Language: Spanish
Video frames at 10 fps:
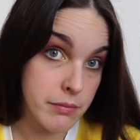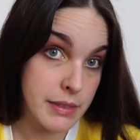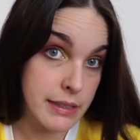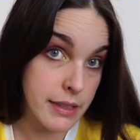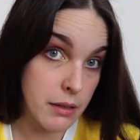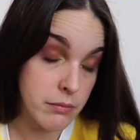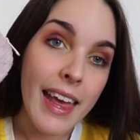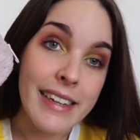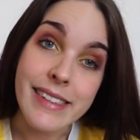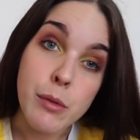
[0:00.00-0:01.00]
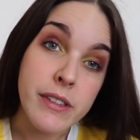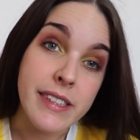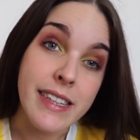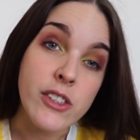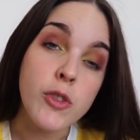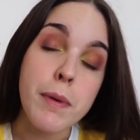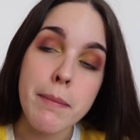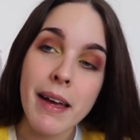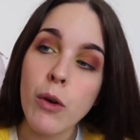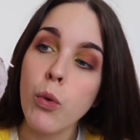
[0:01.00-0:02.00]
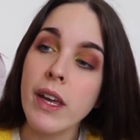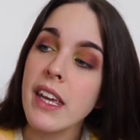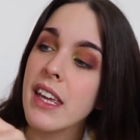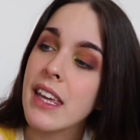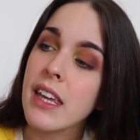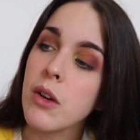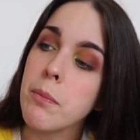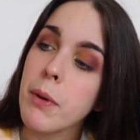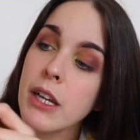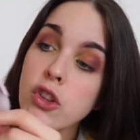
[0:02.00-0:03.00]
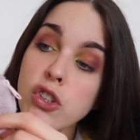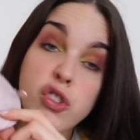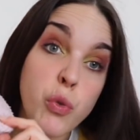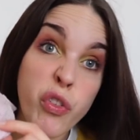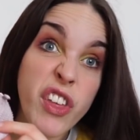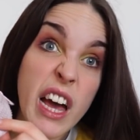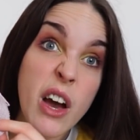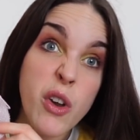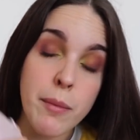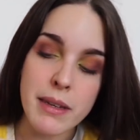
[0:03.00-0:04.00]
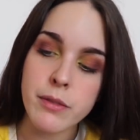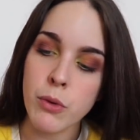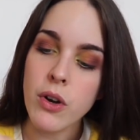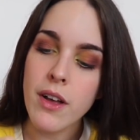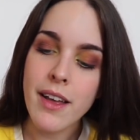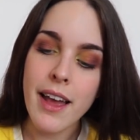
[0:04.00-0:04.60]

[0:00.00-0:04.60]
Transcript: Ya está. Esta bolsita es súper mega cookie y un poquito sucia ahora mismo,